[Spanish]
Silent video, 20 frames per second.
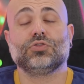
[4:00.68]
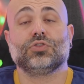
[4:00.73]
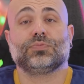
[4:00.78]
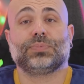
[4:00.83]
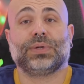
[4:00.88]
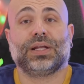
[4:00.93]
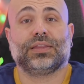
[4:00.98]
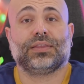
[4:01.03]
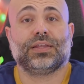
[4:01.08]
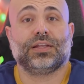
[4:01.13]
nos
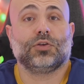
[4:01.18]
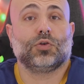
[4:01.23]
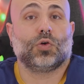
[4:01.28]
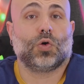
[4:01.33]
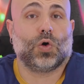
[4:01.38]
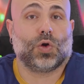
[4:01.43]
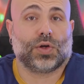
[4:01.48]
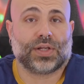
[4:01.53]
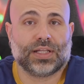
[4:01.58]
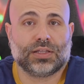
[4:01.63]
parecen
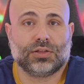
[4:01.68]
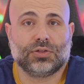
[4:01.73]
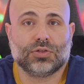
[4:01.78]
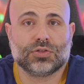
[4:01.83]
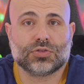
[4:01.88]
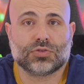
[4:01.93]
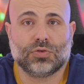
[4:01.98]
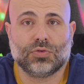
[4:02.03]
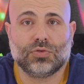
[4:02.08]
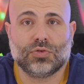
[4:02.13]

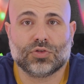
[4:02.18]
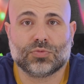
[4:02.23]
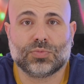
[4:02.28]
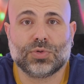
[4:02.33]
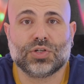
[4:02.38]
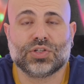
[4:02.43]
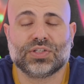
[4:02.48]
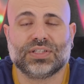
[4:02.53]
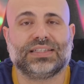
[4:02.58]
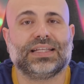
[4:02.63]
correctos con unos
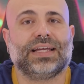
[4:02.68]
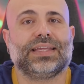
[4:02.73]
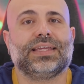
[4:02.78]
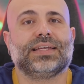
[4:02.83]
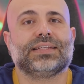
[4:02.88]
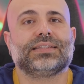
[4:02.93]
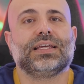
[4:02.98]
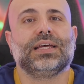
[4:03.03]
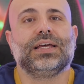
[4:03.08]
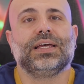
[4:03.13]
buenos
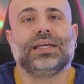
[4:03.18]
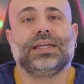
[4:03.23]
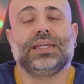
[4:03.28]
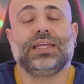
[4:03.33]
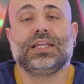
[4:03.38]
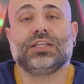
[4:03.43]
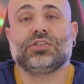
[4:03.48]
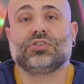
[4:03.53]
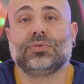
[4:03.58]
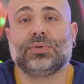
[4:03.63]
detalles
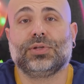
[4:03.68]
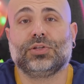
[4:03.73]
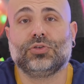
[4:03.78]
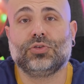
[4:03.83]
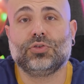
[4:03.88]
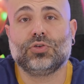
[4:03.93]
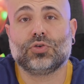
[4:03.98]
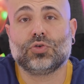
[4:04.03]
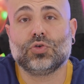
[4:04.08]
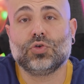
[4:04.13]
y sobre
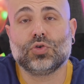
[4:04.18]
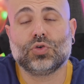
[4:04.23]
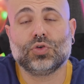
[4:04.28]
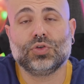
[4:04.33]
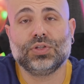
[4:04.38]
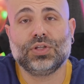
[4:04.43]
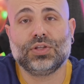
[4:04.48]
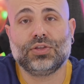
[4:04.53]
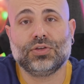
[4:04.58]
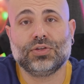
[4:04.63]
todo con
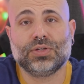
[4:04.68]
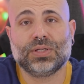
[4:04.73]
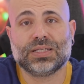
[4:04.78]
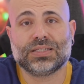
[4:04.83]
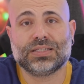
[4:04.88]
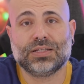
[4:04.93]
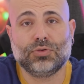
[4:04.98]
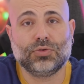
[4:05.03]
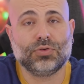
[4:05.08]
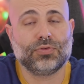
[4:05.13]

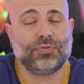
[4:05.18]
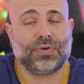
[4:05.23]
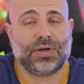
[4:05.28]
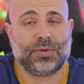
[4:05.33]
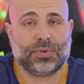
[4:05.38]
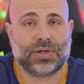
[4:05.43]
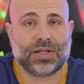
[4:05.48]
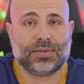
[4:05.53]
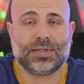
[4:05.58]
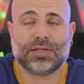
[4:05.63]
condiciones de luz
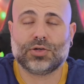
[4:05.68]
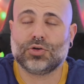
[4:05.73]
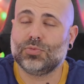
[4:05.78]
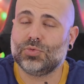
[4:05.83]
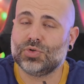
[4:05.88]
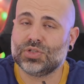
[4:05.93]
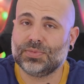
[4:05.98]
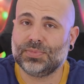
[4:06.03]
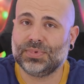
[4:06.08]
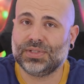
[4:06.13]
favorable
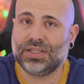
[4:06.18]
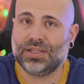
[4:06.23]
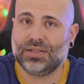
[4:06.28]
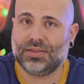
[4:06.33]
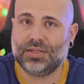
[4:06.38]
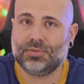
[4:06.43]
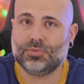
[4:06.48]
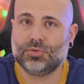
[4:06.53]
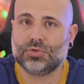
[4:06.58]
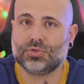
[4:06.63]
como siempre te
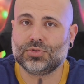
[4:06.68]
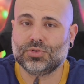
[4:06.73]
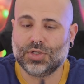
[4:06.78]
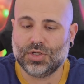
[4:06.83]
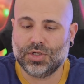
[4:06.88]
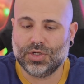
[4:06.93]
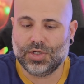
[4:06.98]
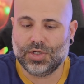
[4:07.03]
decimos,